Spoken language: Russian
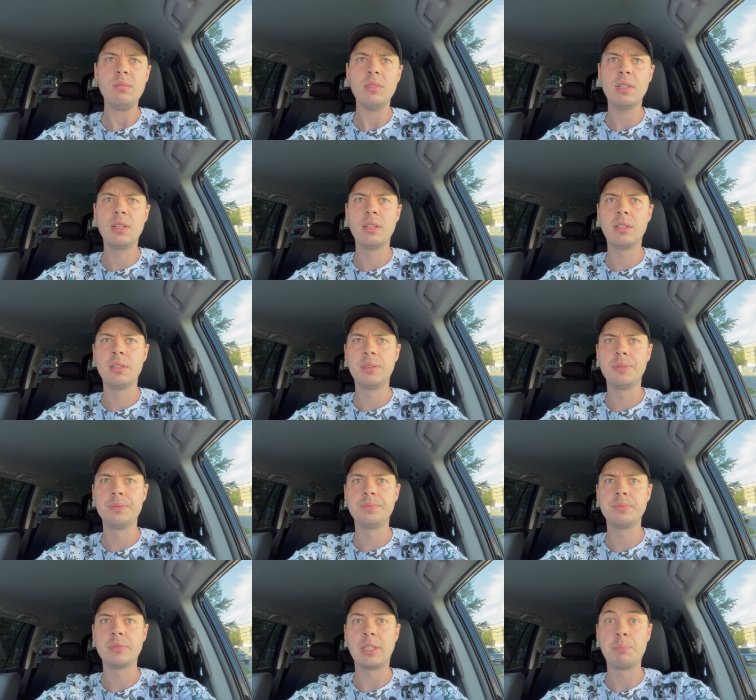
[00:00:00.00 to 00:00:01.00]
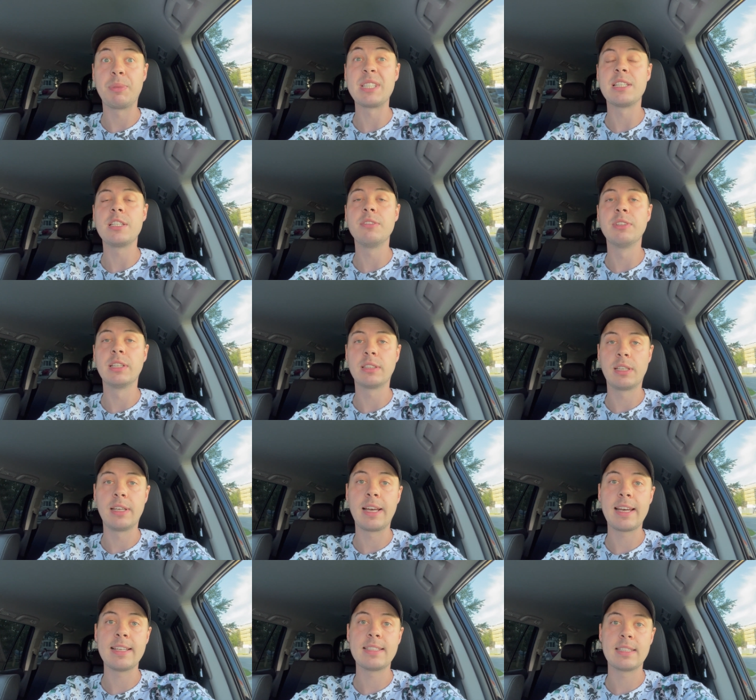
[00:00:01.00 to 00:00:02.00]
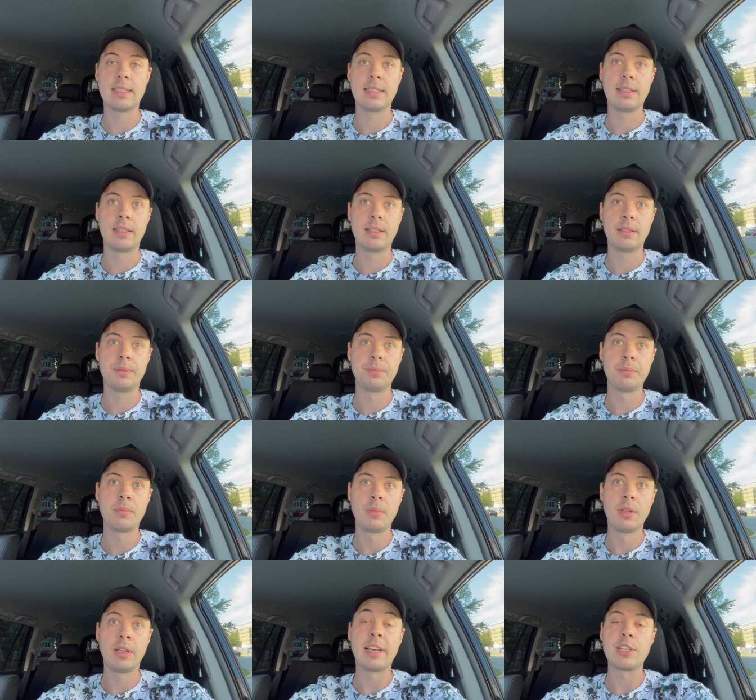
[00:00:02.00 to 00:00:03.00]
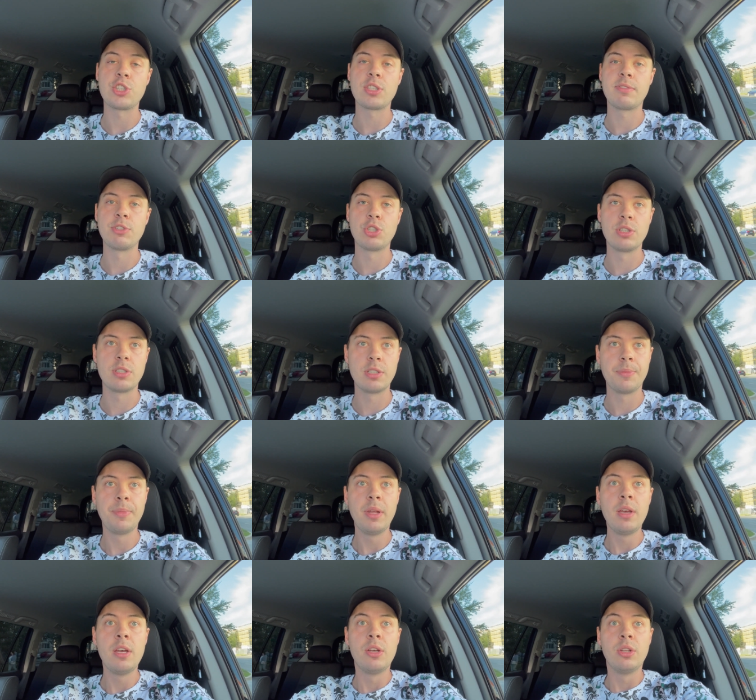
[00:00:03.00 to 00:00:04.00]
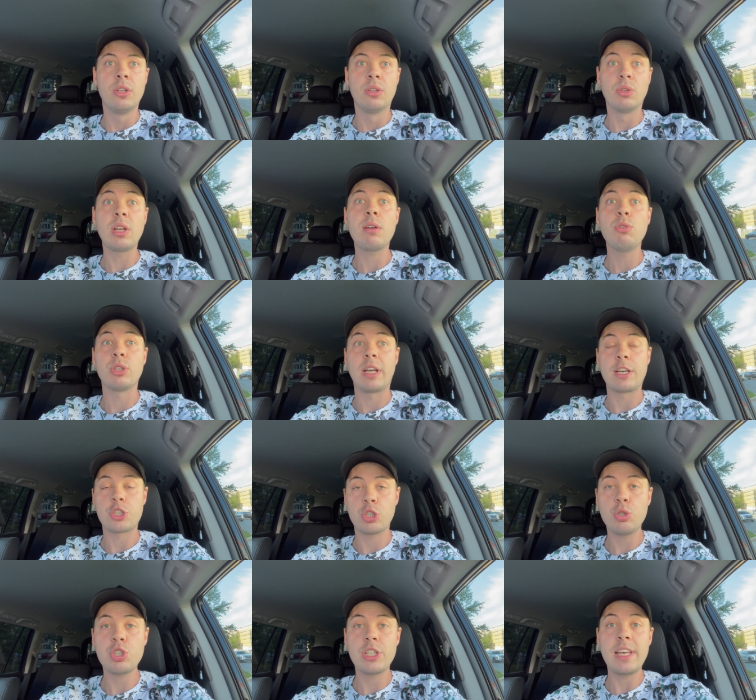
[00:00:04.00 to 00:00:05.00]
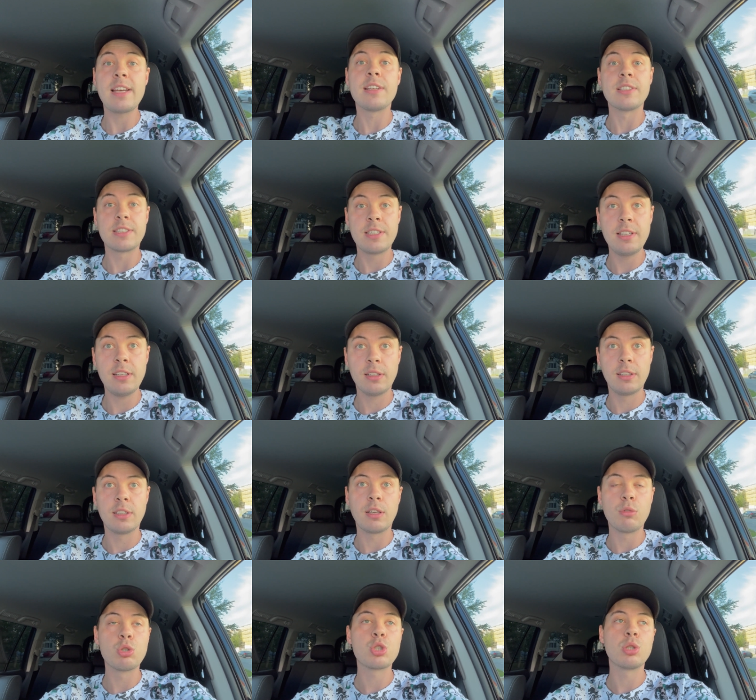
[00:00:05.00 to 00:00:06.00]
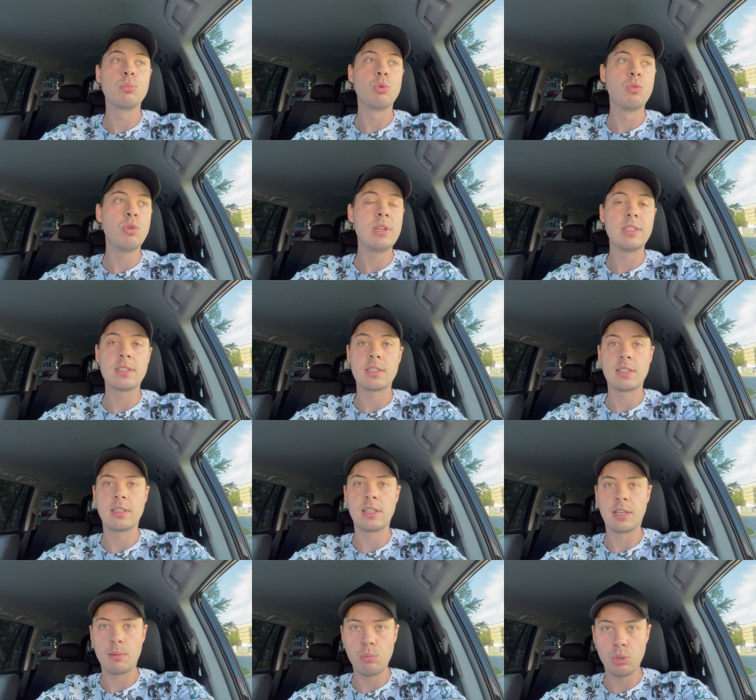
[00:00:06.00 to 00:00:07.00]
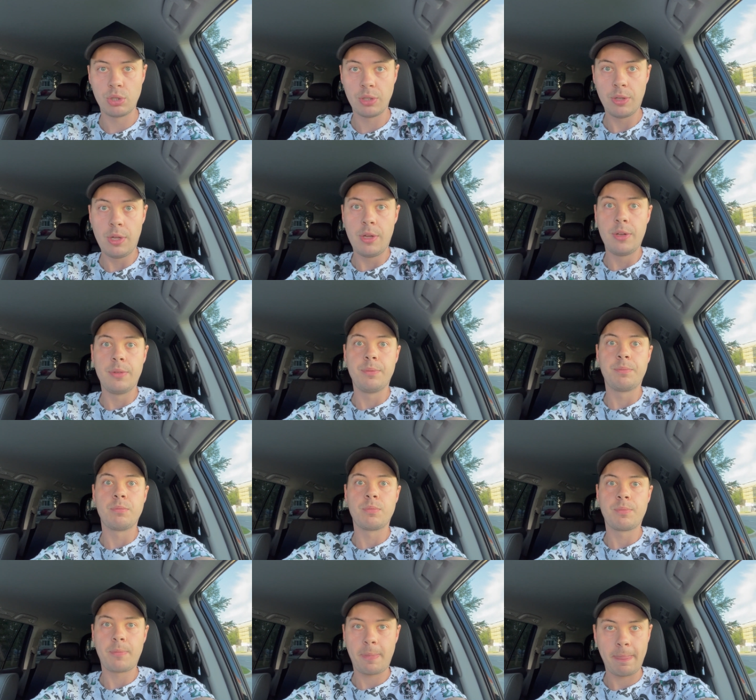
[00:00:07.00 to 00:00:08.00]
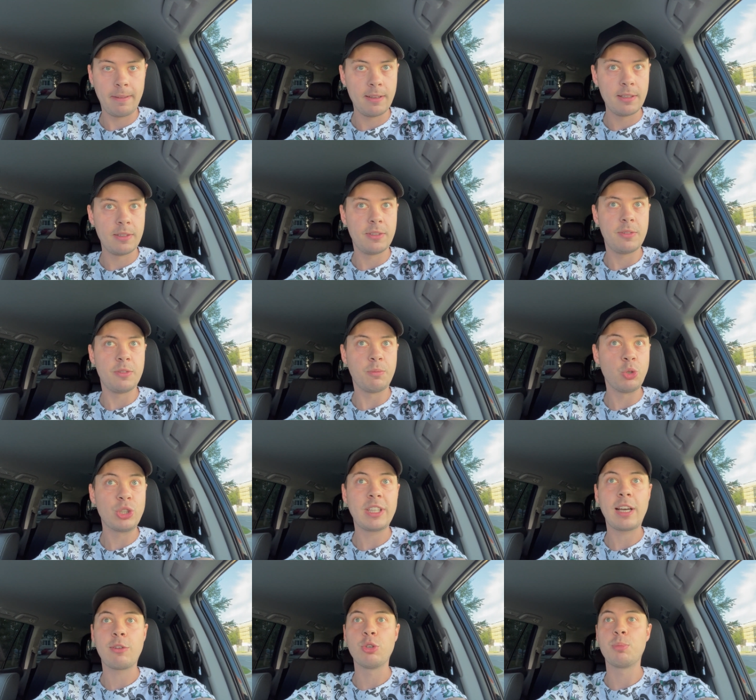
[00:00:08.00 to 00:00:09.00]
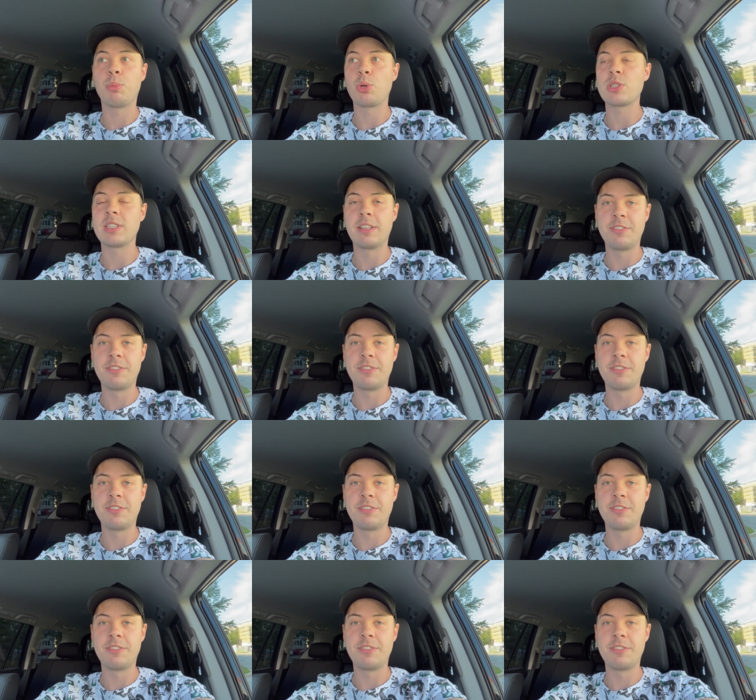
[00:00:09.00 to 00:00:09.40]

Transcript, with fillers: Эм, позитивно откликается на качестве жизни. Ну так вот, а что же я сделал для того, чтобы уволиться с этой работы? Э, вот так вот просто